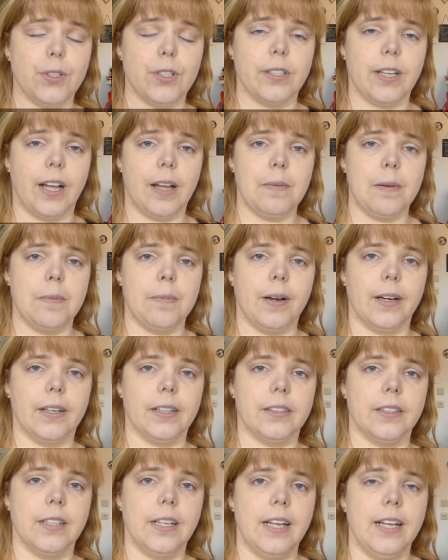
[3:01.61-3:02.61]
möchte ich einmal
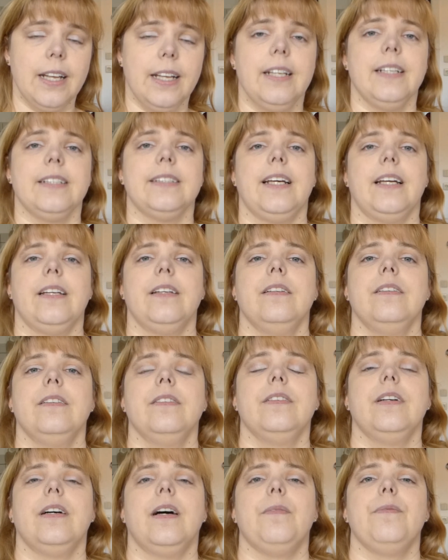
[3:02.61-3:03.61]
machen.
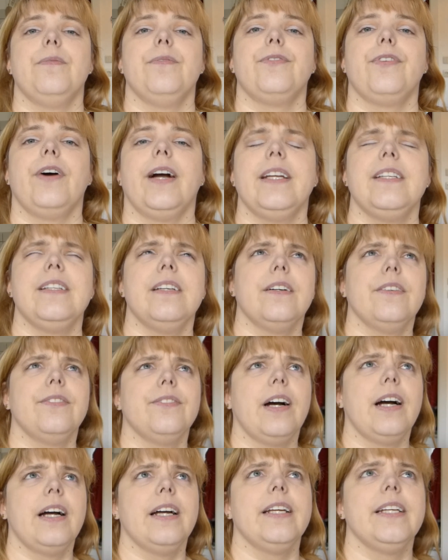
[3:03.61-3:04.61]
Dann am Freitag
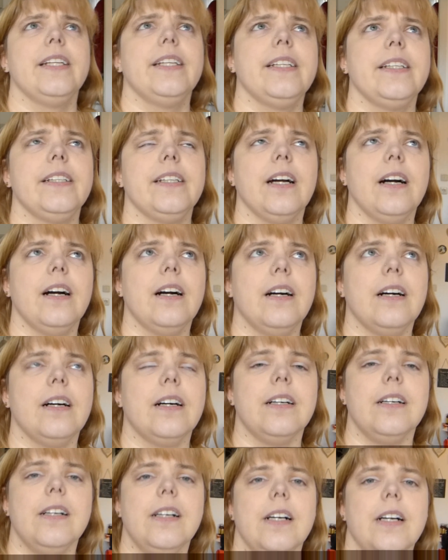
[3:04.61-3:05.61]
war ich
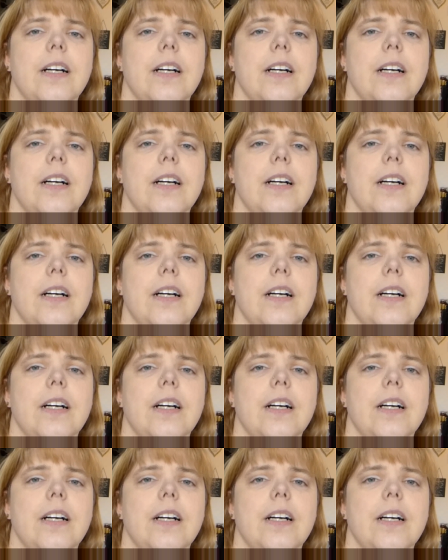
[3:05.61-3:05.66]
ja